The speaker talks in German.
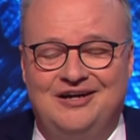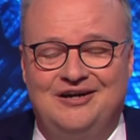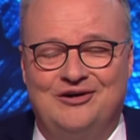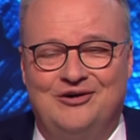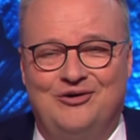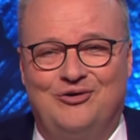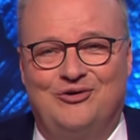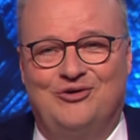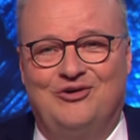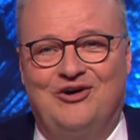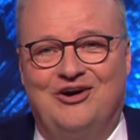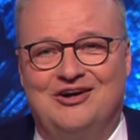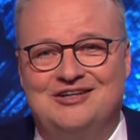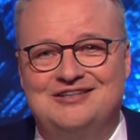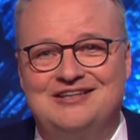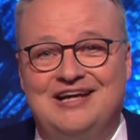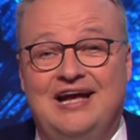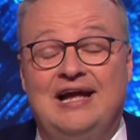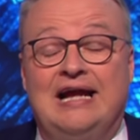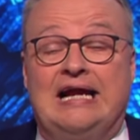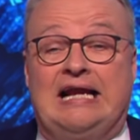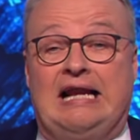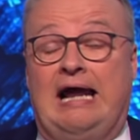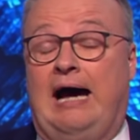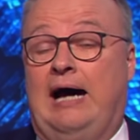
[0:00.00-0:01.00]
Oh Gott.
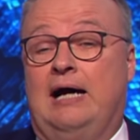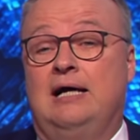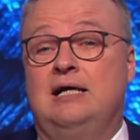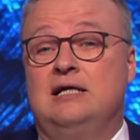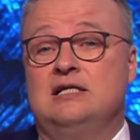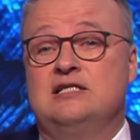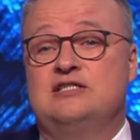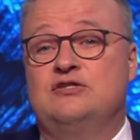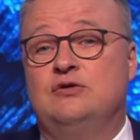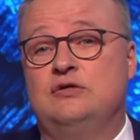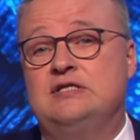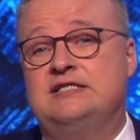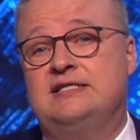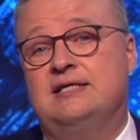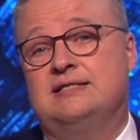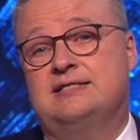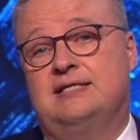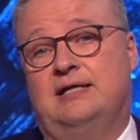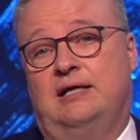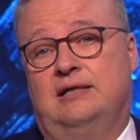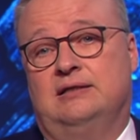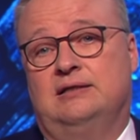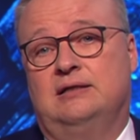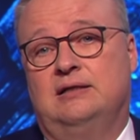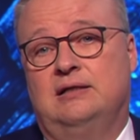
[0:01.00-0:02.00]
Klar, so ist das
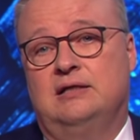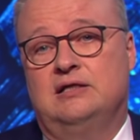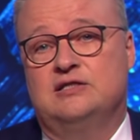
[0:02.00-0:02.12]
halt.